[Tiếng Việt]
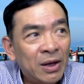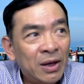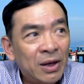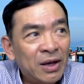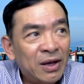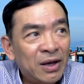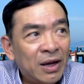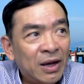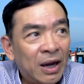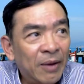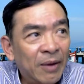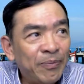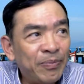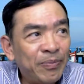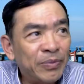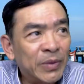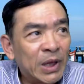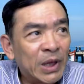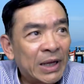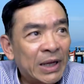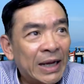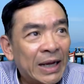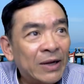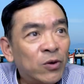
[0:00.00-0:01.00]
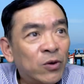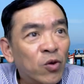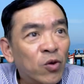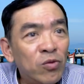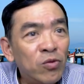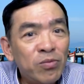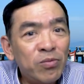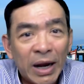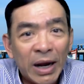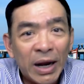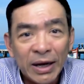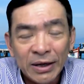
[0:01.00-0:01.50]
um, cái của
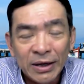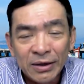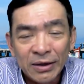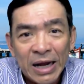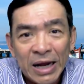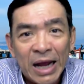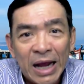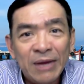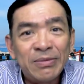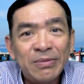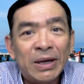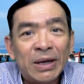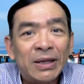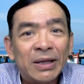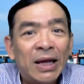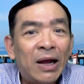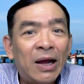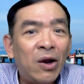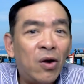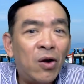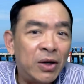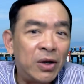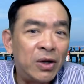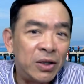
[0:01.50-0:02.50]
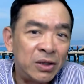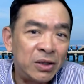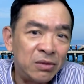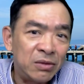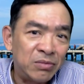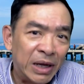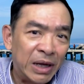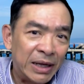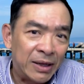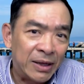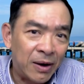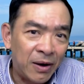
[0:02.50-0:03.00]
mình để mà ta lo là cho
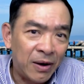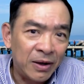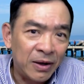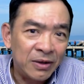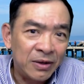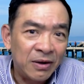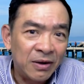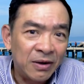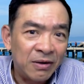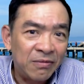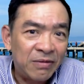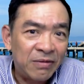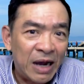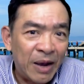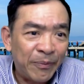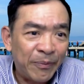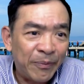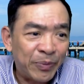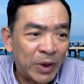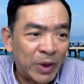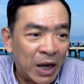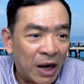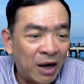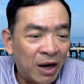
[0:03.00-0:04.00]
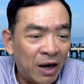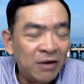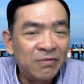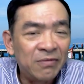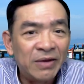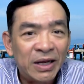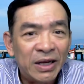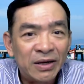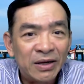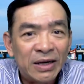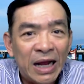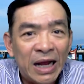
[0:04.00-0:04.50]
mình thôi và ở
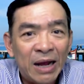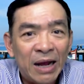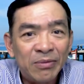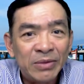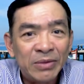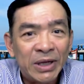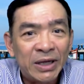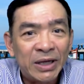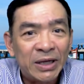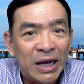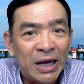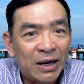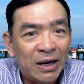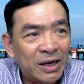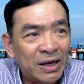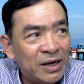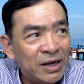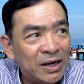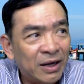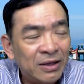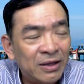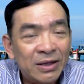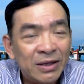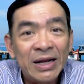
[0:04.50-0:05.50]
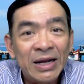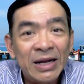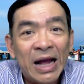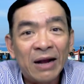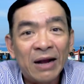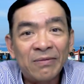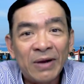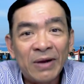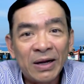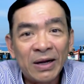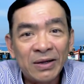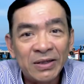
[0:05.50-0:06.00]
Việt Nam thì à, cái nền kinh tế đang
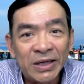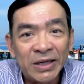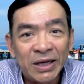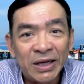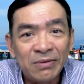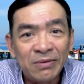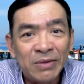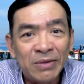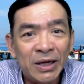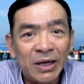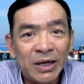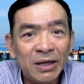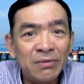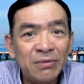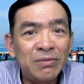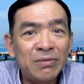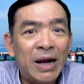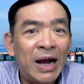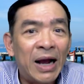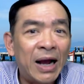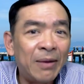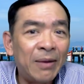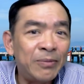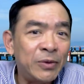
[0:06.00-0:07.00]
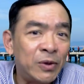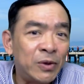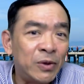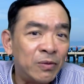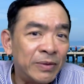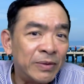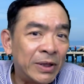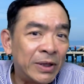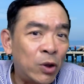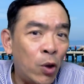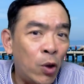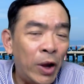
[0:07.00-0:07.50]
phát triển mà nếu mà áp dụng
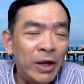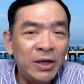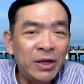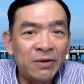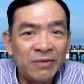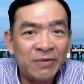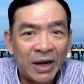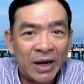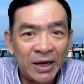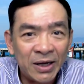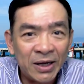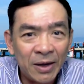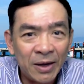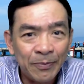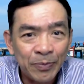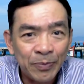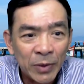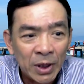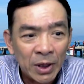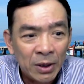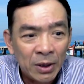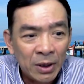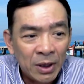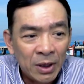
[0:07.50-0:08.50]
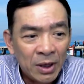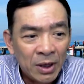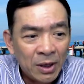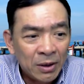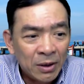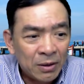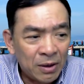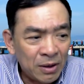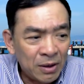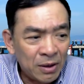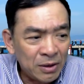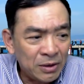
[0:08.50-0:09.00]
cái thuế như vậy đó
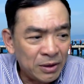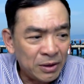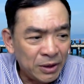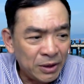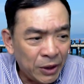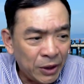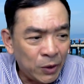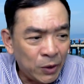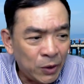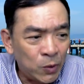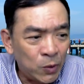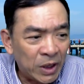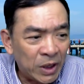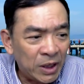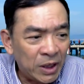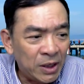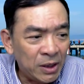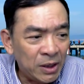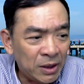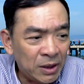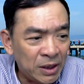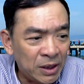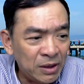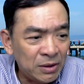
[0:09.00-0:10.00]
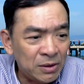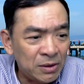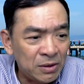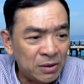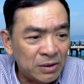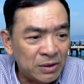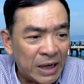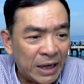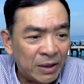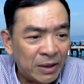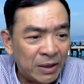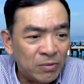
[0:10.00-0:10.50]
có nhiều cái ý kiến trước
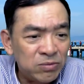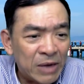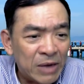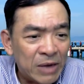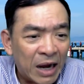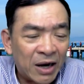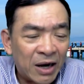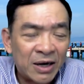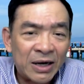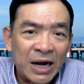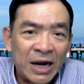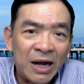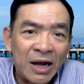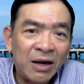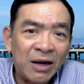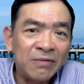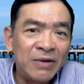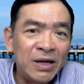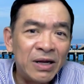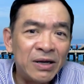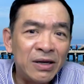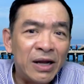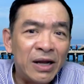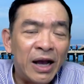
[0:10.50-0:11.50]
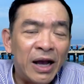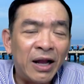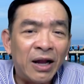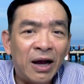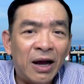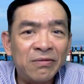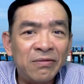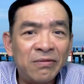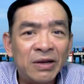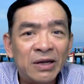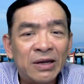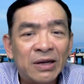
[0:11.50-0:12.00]
đây cũng đặt ra cái vấn đề là ở
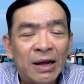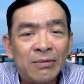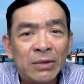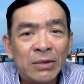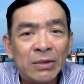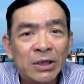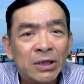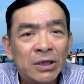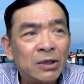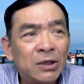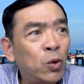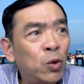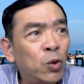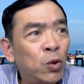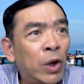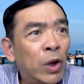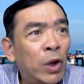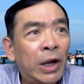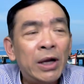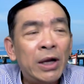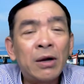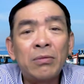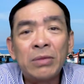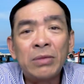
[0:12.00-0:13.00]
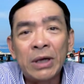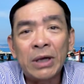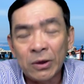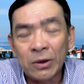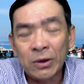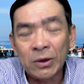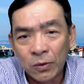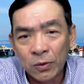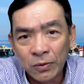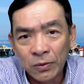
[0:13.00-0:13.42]
Việt Nam mình như thu thuế nó không có đầy đủ